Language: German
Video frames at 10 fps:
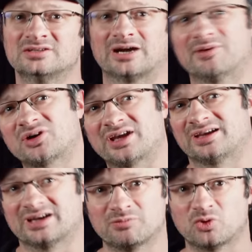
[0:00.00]
Aber
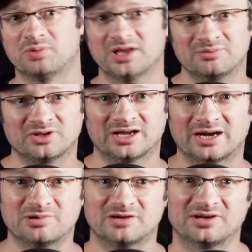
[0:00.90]
okay, kein Problem, dann...
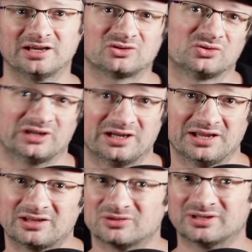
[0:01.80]
Sascha war ja total
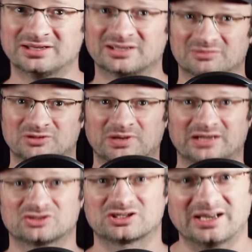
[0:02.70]
nett und erinnert mich
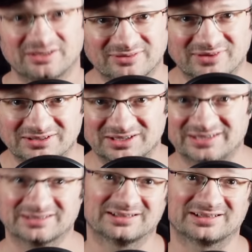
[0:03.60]
praktisch alle zwei
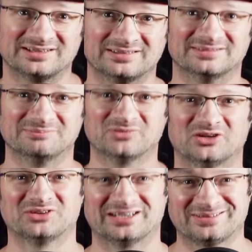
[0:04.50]
Tage daran,
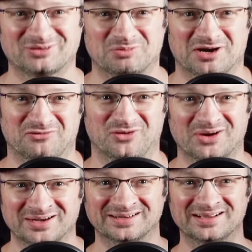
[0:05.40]
ähm, dass er über
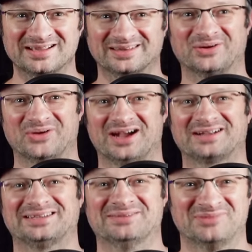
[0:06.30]
Wochen so
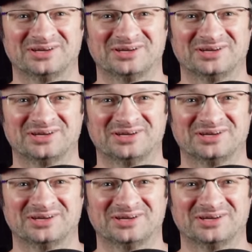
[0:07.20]
nach dem